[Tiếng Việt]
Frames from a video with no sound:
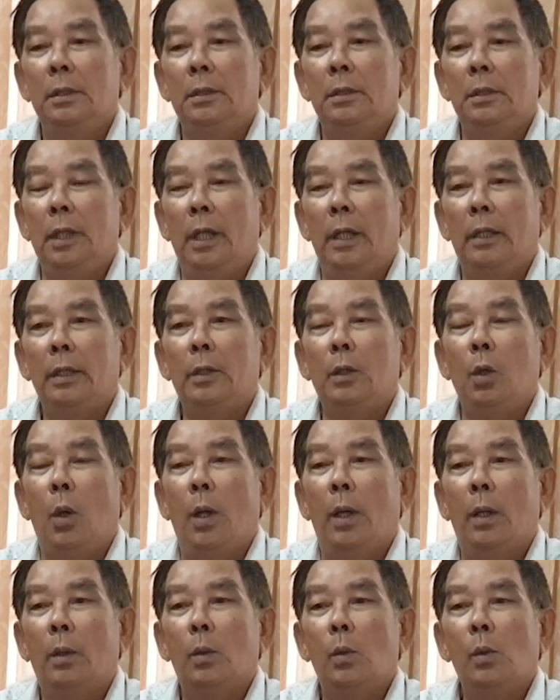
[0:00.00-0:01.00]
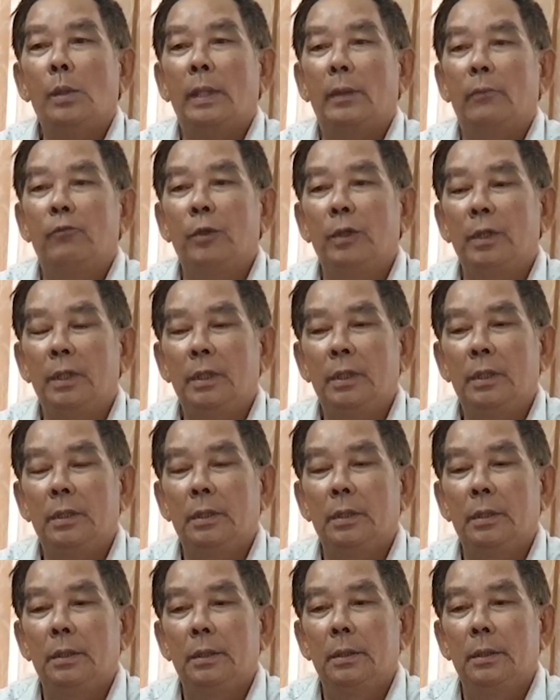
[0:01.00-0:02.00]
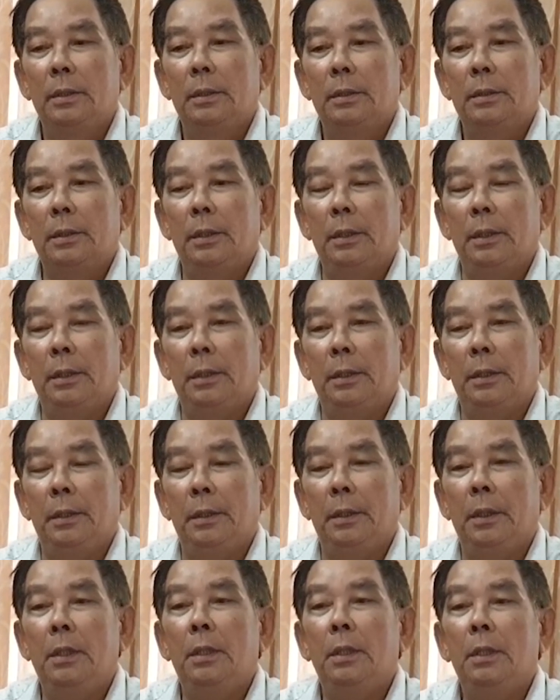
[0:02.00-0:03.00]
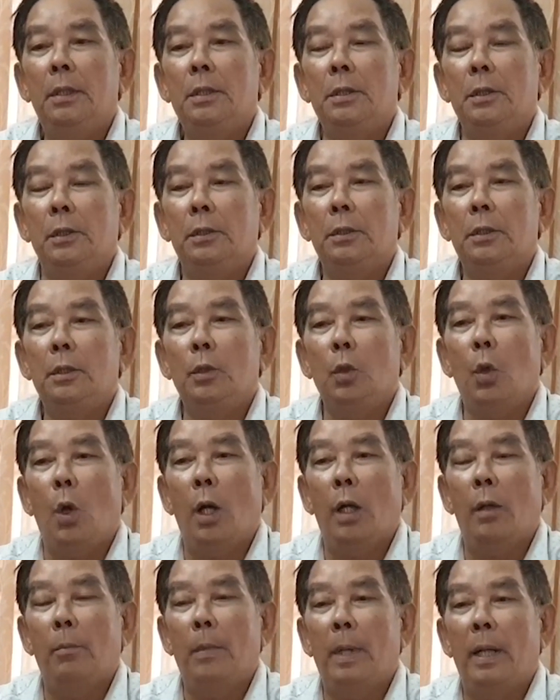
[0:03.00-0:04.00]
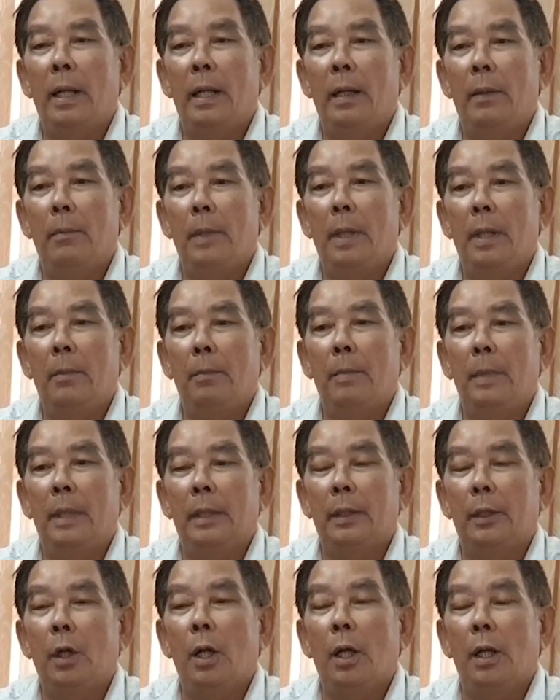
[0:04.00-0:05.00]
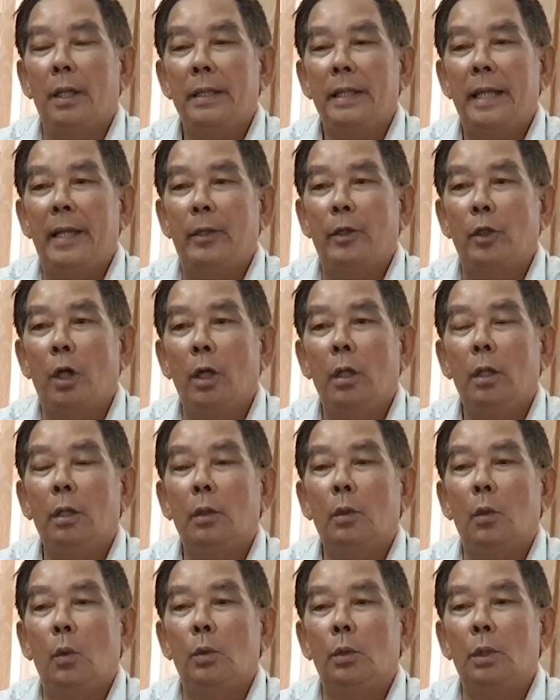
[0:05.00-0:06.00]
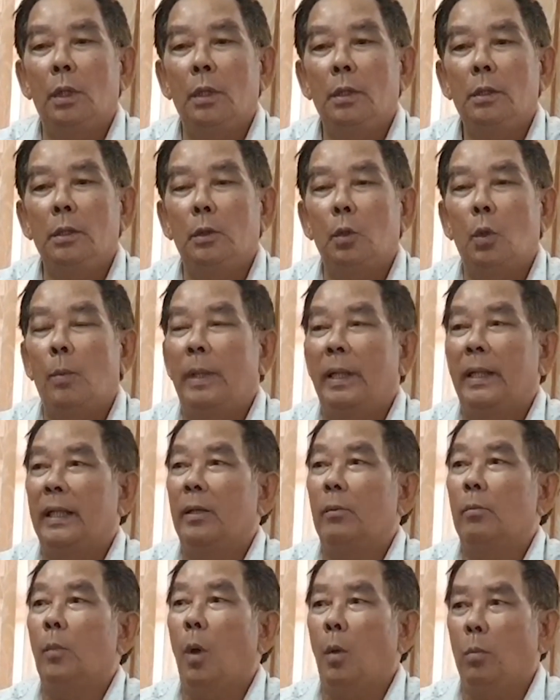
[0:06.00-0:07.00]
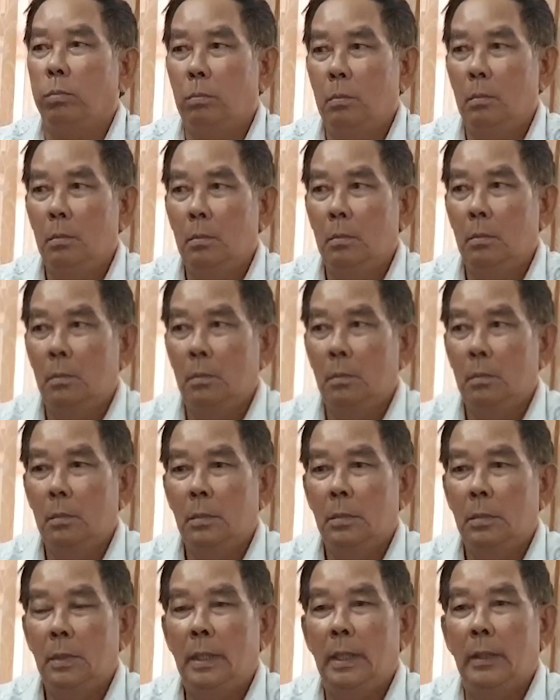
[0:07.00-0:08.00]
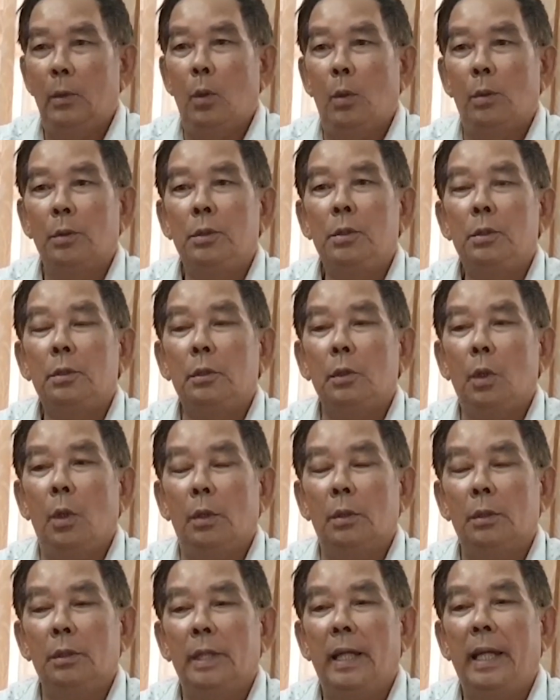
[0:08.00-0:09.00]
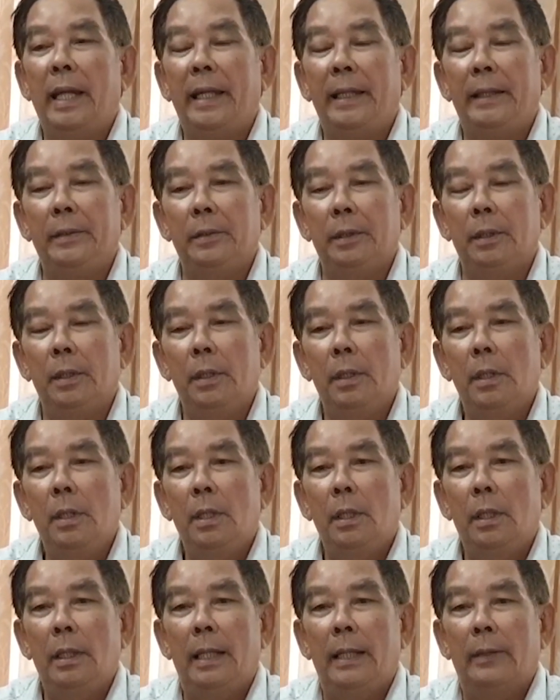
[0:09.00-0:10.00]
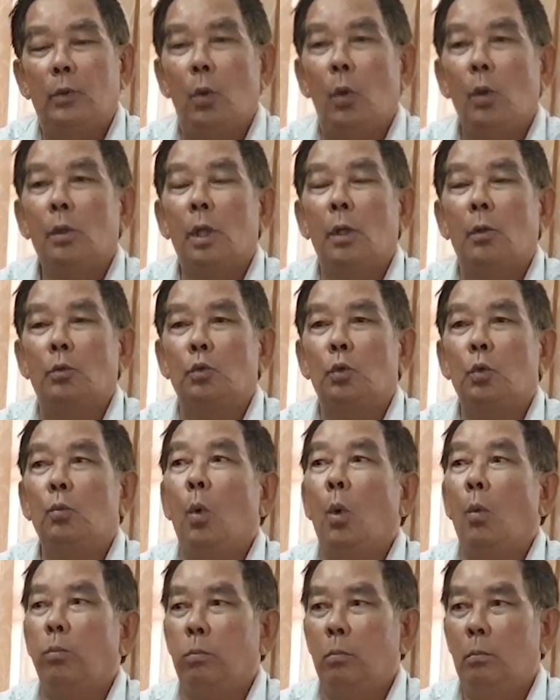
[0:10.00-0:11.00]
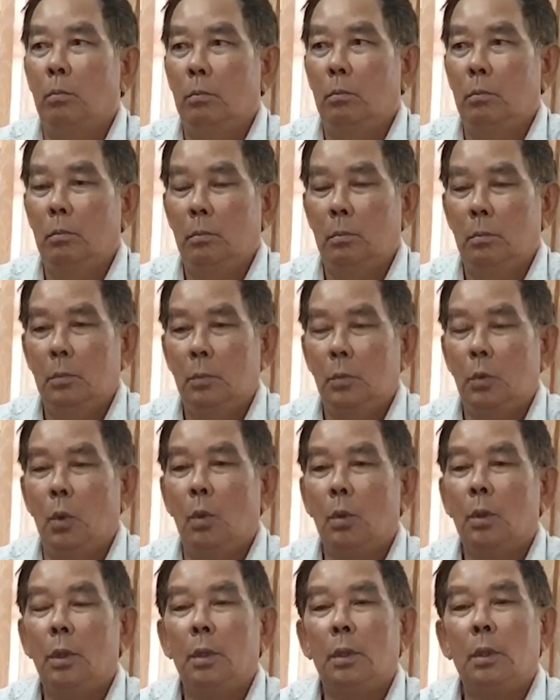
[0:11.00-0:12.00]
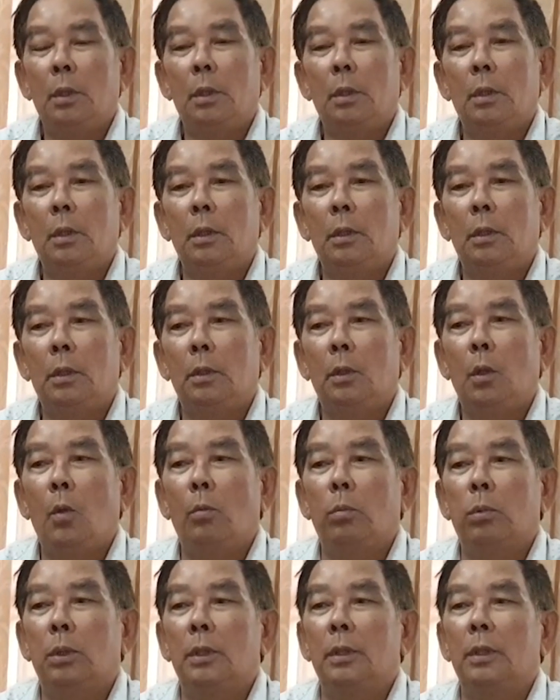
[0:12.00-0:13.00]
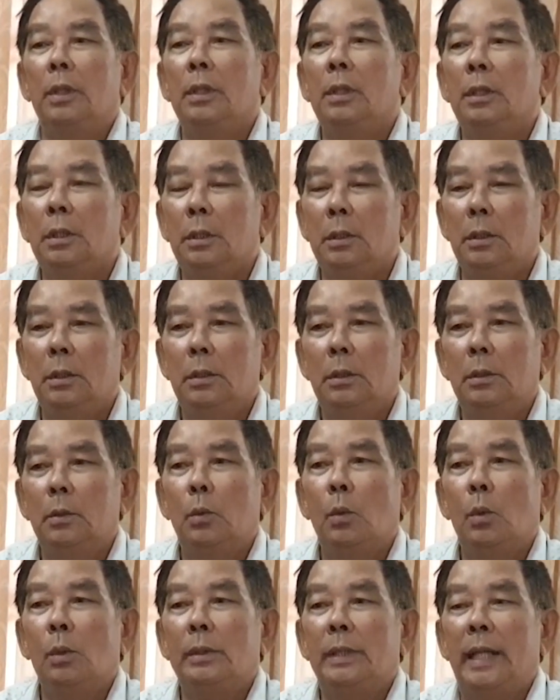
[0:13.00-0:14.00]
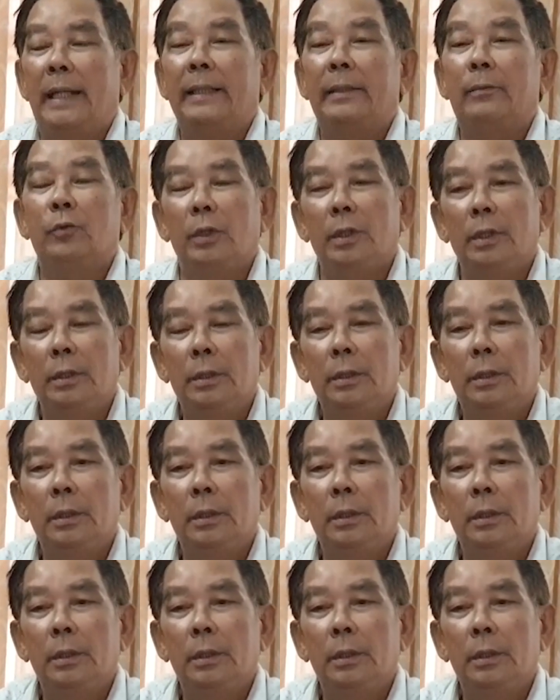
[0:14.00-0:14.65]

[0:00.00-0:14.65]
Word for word: Như là cái đoạn của Canh Vinh thì nhớ những cái đoạn mà đoạn nhà dân của thứ như trong năm năm bộ là đoạn nước cái đoạn thứ hai là chỗ cầu Hưng Bộ, chỗ cái cái cái thôn Hưng Tố, chỗ Canh Vinh.